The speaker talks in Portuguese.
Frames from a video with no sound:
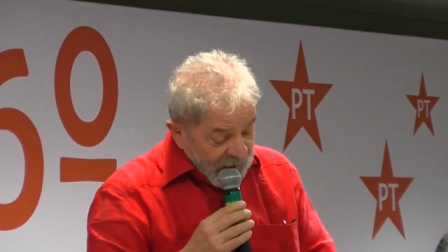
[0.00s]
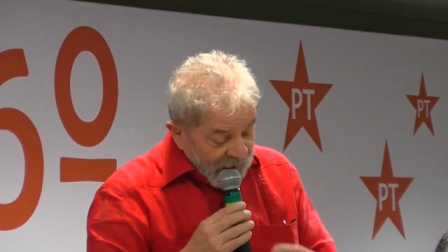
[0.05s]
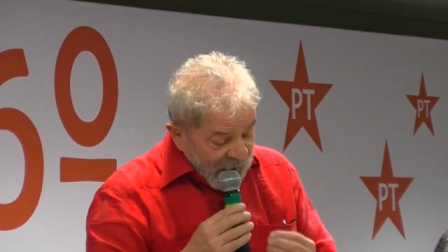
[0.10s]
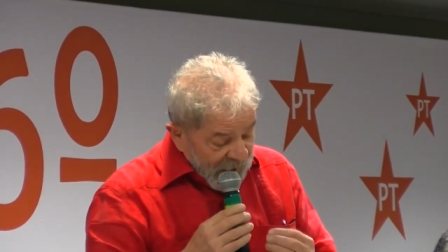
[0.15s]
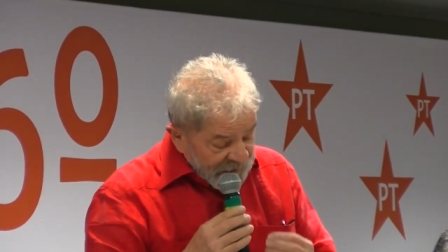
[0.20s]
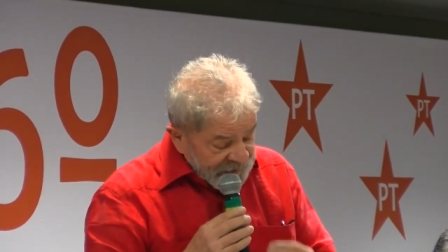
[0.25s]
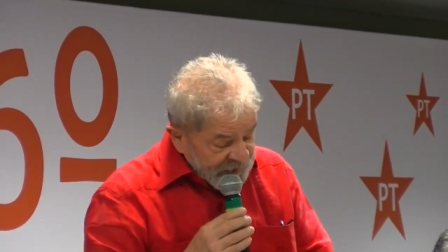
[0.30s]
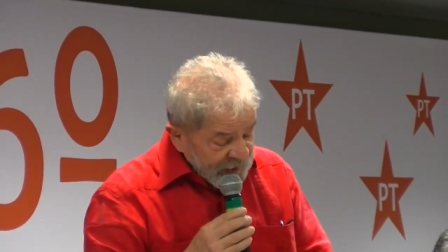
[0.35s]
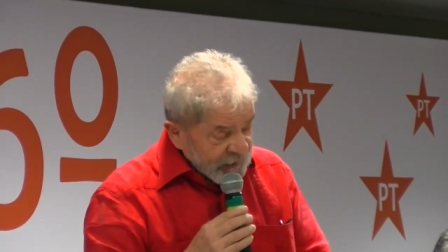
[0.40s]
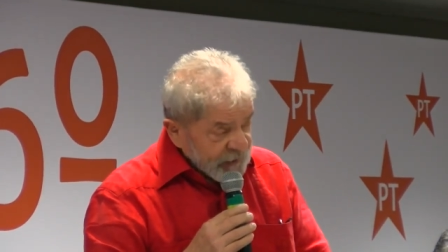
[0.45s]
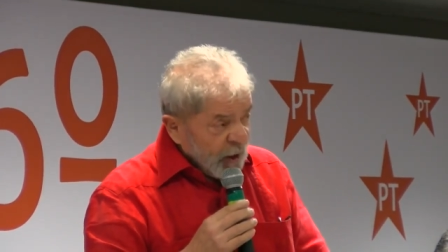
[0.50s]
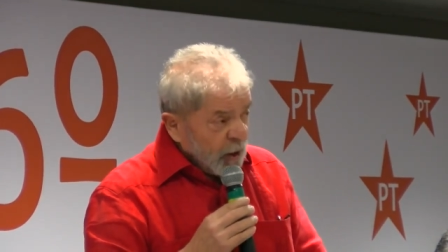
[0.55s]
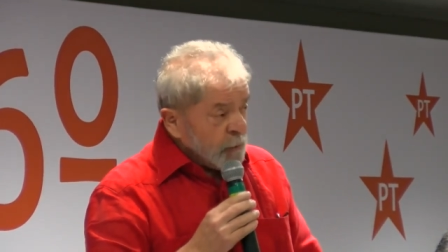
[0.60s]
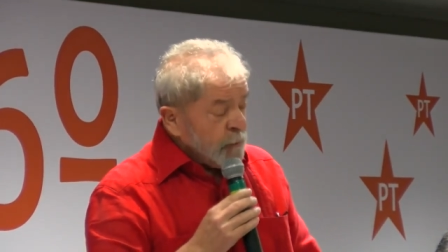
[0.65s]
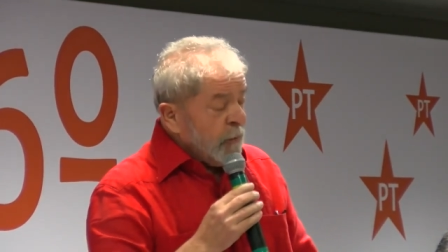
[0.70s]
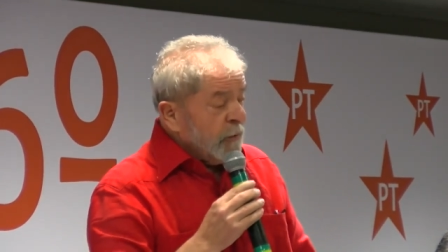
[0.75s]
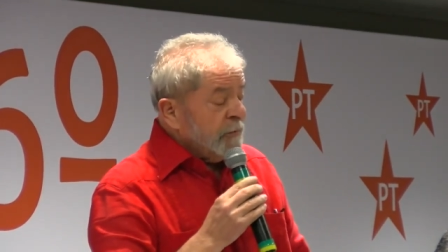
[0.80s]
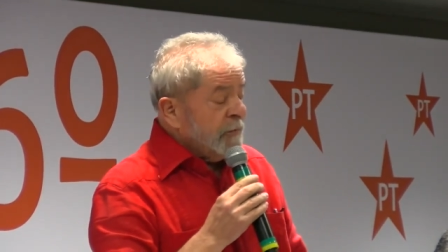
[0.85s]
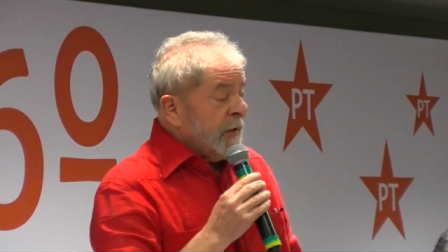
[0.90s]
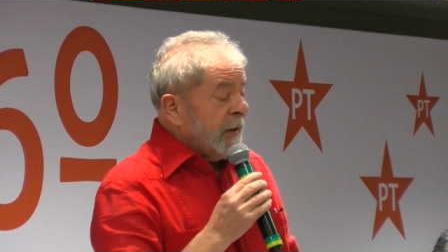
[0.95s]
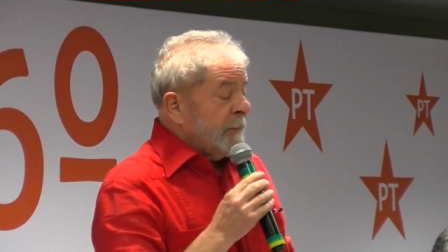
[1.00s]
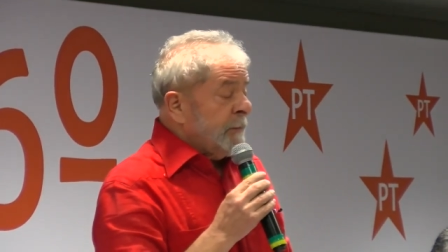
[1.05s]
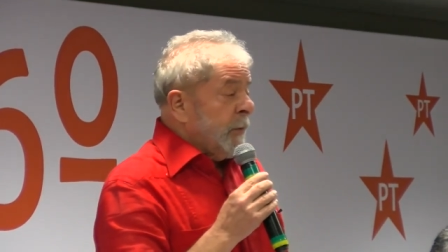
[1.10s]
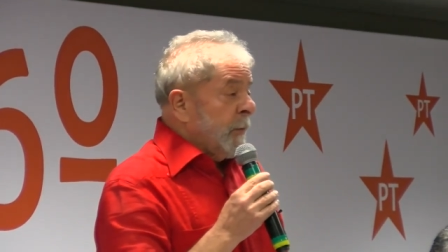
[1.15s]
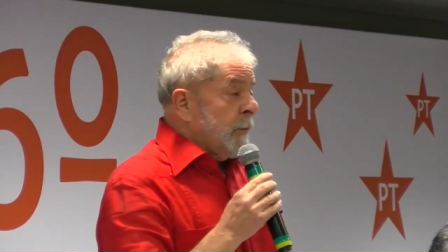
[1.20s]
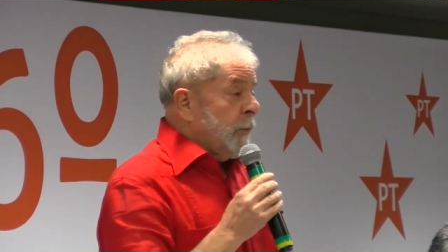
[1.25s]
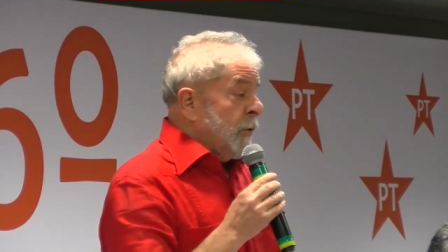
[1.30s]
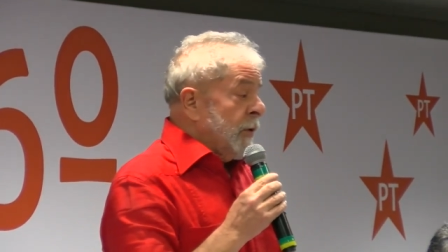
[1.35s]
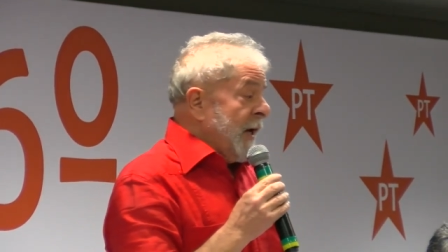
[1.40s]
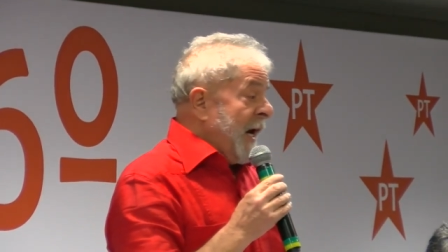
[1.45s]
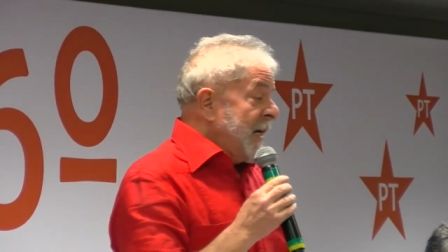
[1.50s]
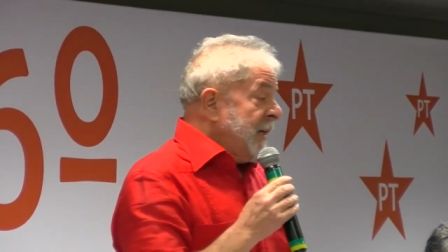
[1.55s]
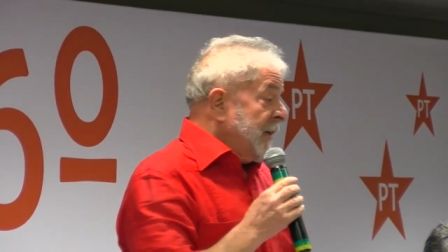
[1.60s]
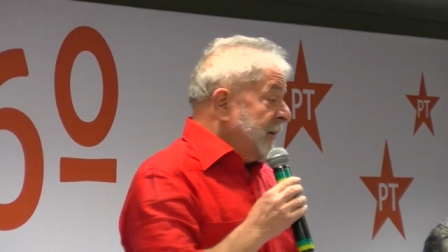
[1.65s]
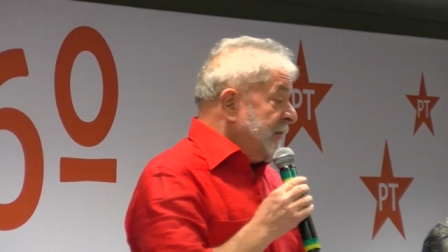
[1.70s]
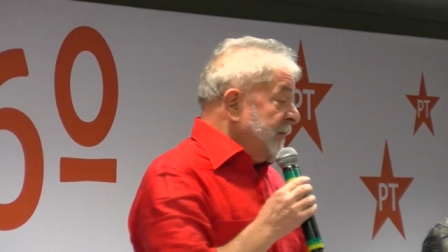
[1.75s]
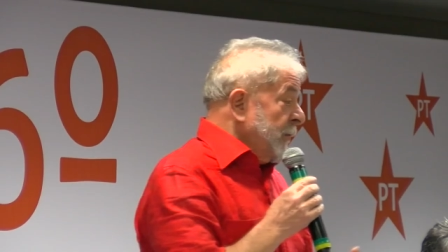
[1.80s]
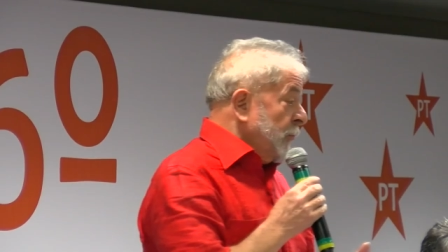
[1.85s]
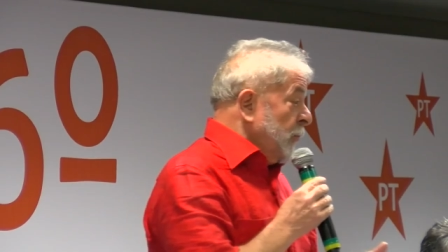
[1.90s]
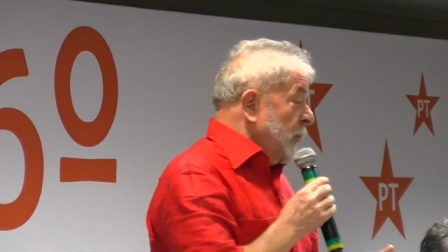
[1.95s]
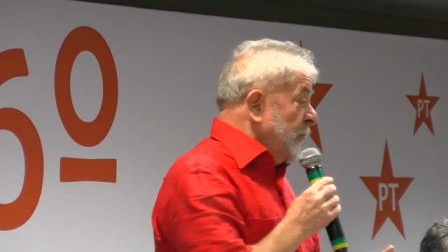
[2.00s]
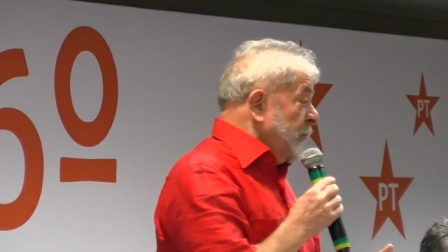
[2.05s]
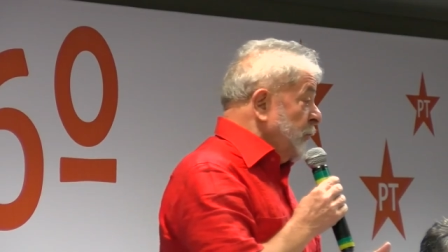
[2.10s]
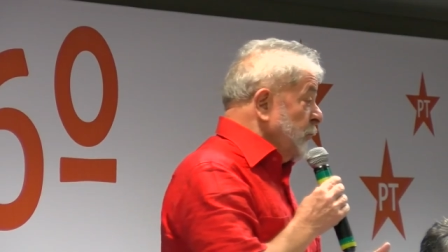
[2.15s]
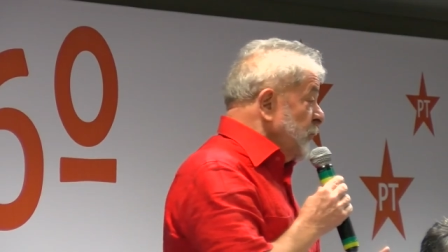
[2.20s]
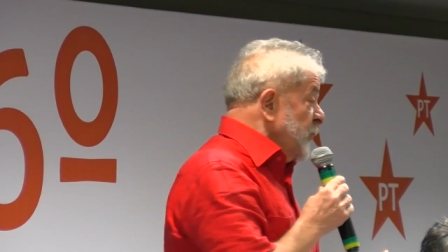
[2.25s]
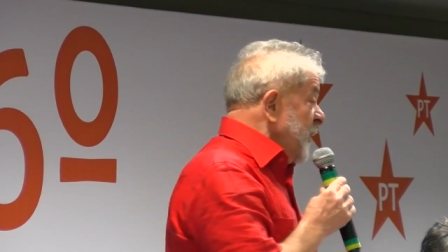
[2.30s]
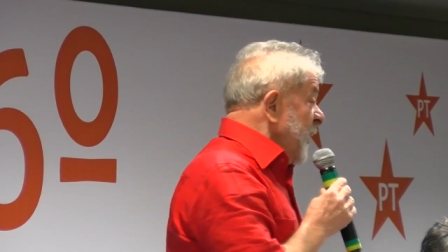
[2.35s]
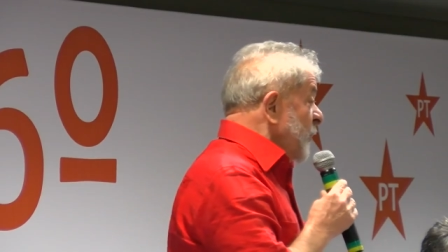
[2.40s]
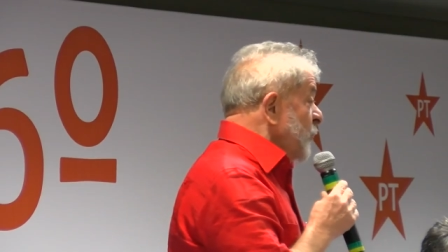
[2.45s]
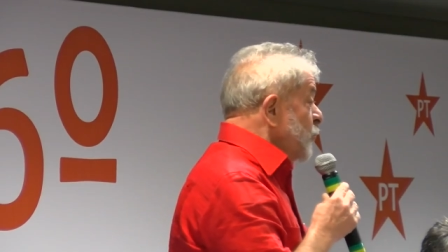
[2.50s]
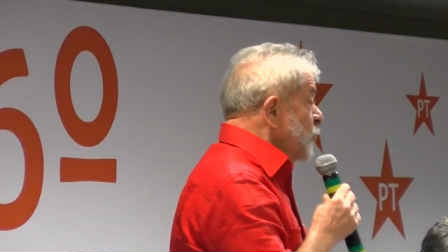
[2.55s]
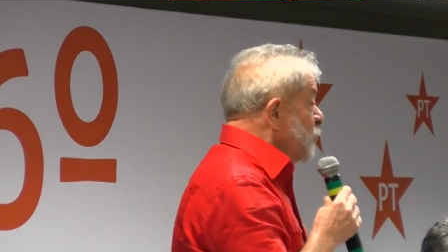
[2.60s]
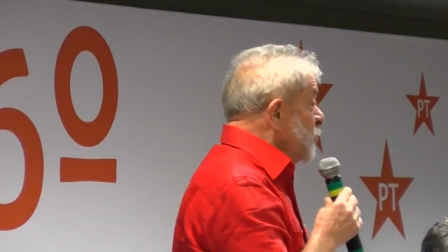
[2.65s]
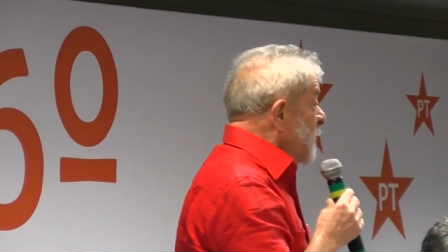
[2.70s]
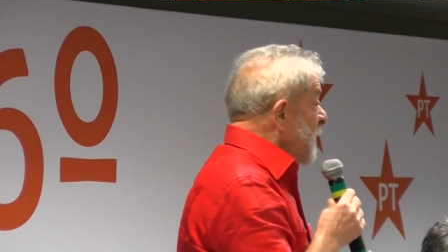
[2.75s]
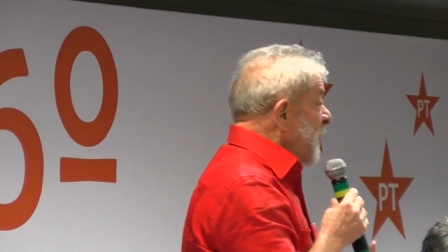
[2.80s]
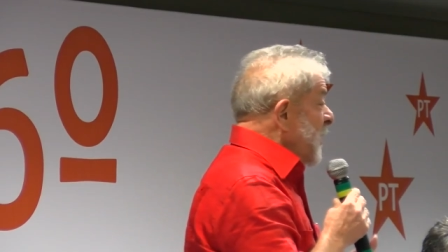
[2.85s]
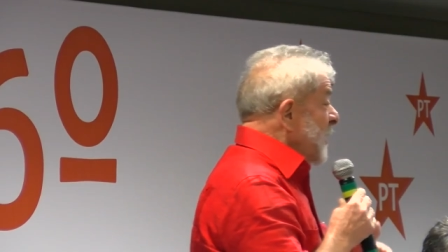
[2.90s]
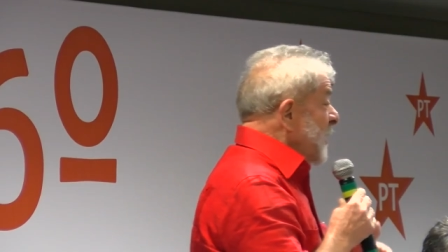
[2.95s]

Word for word: a Central do Movimento Popular e que se confundia com